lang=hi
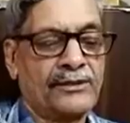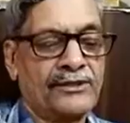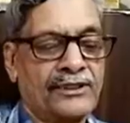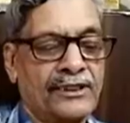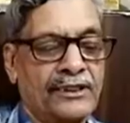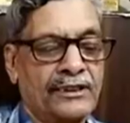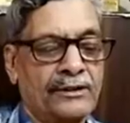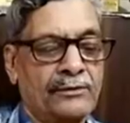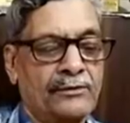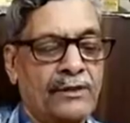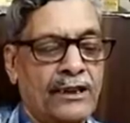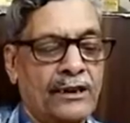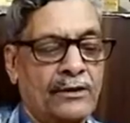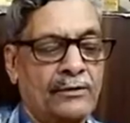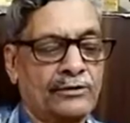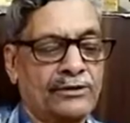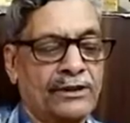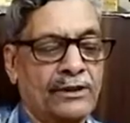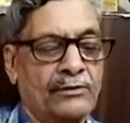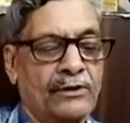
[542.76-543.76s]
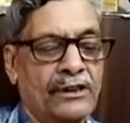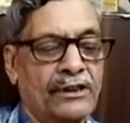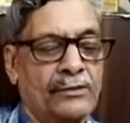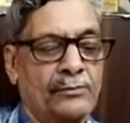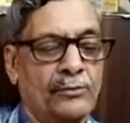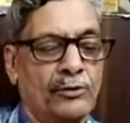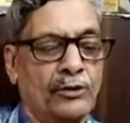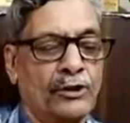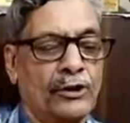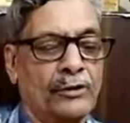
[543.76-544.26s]
के द्वारा होता हुआ
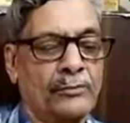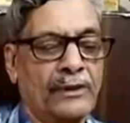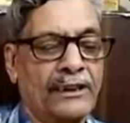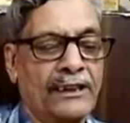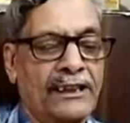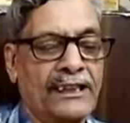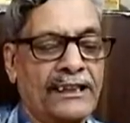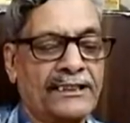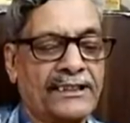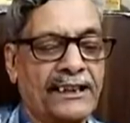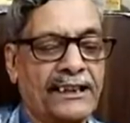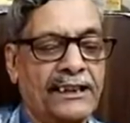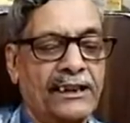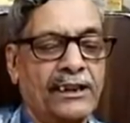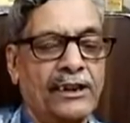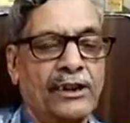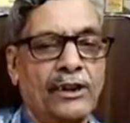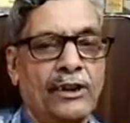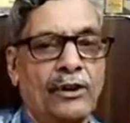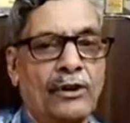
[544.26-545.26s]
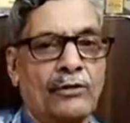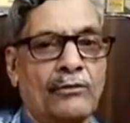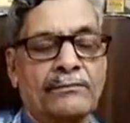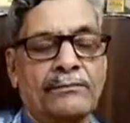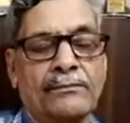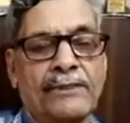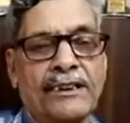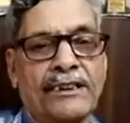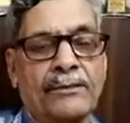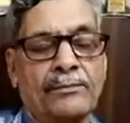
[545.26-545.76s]
हीमोग्लोबिन में ले जाता है और वहाँ
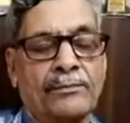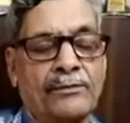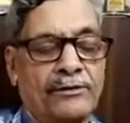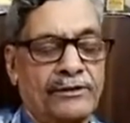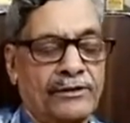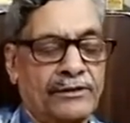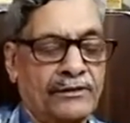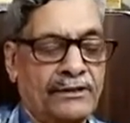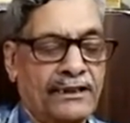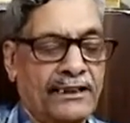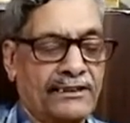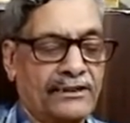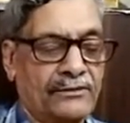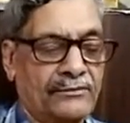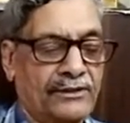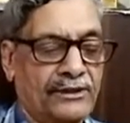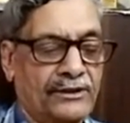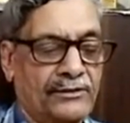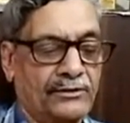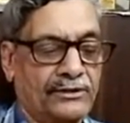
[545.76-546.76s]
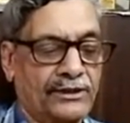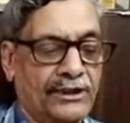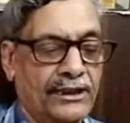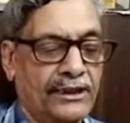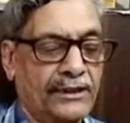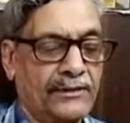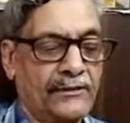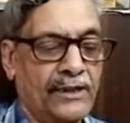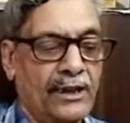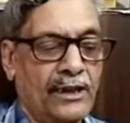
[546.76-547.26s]
मेटापोल एक्टिविटी होती
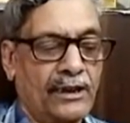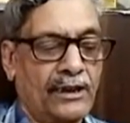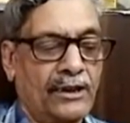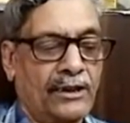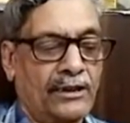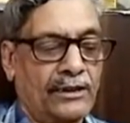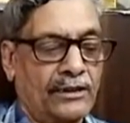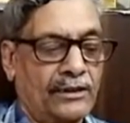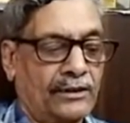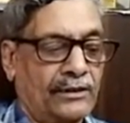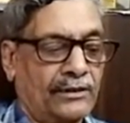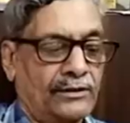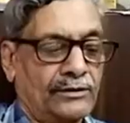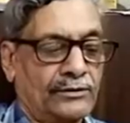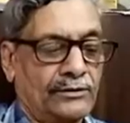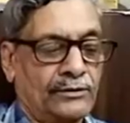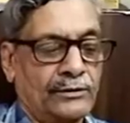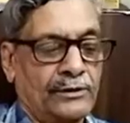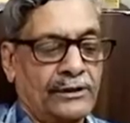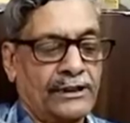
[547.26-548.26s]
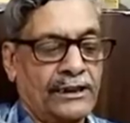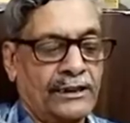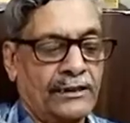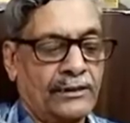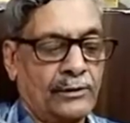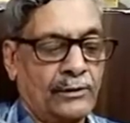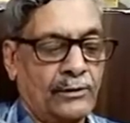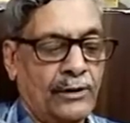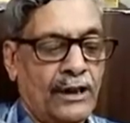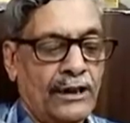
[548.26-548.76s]
है तो ये
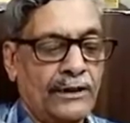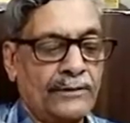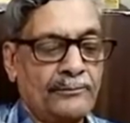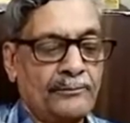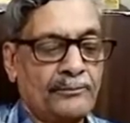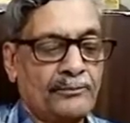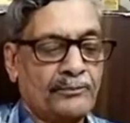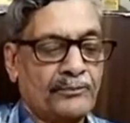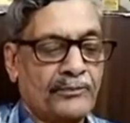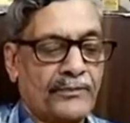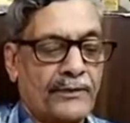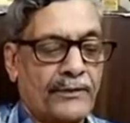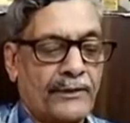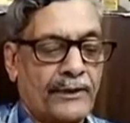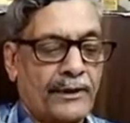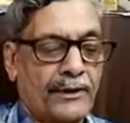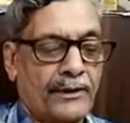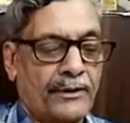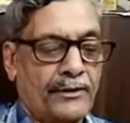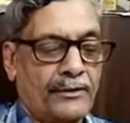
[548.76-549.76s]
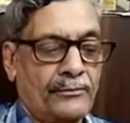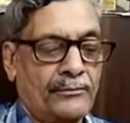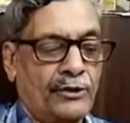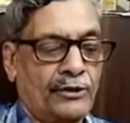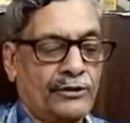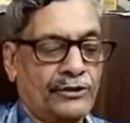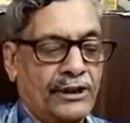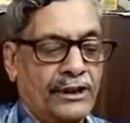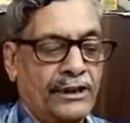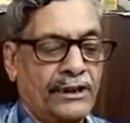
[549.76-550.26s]
लोहा
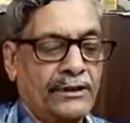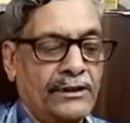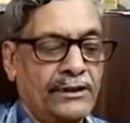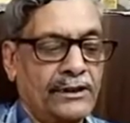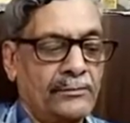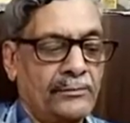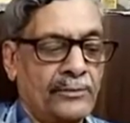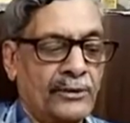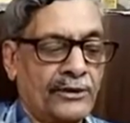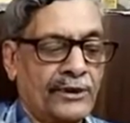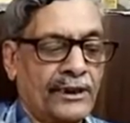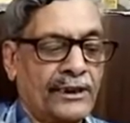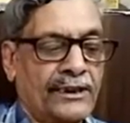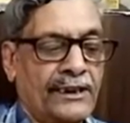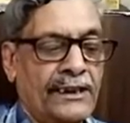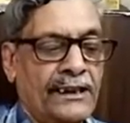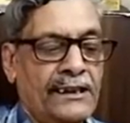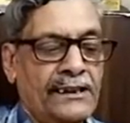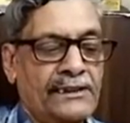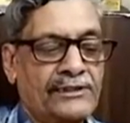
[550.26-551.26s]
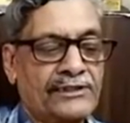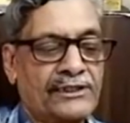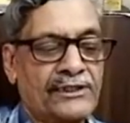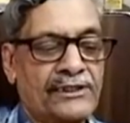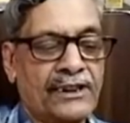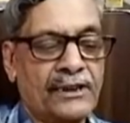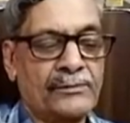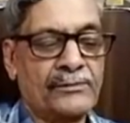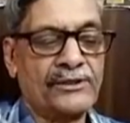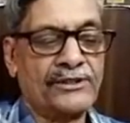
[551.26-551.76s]
बहुत ही इम्पोर्टेंट है इसकी
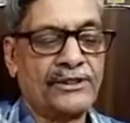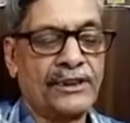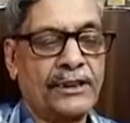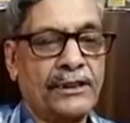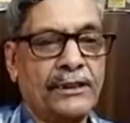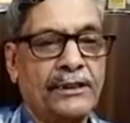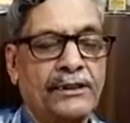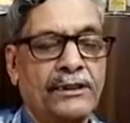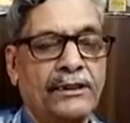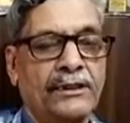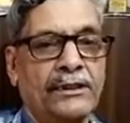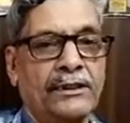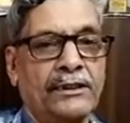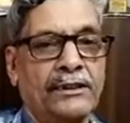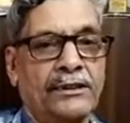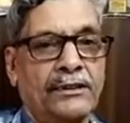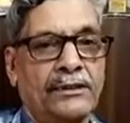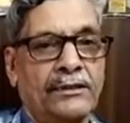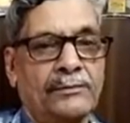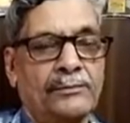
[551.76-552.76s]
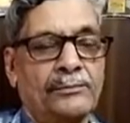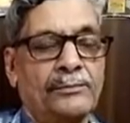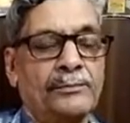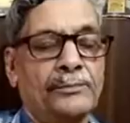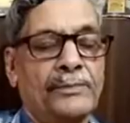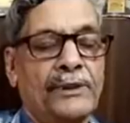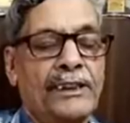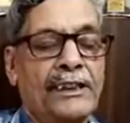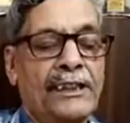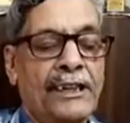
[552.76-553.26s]
कमी से
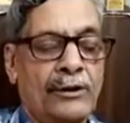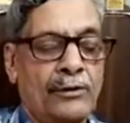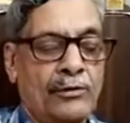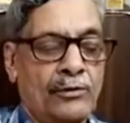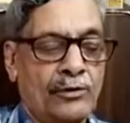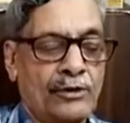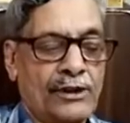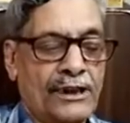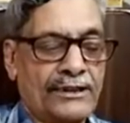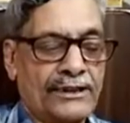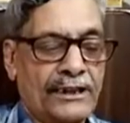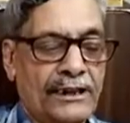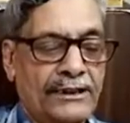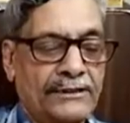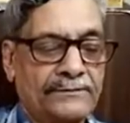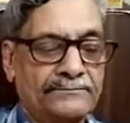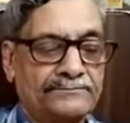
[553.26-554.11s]
पीलिया रोग हो जाता है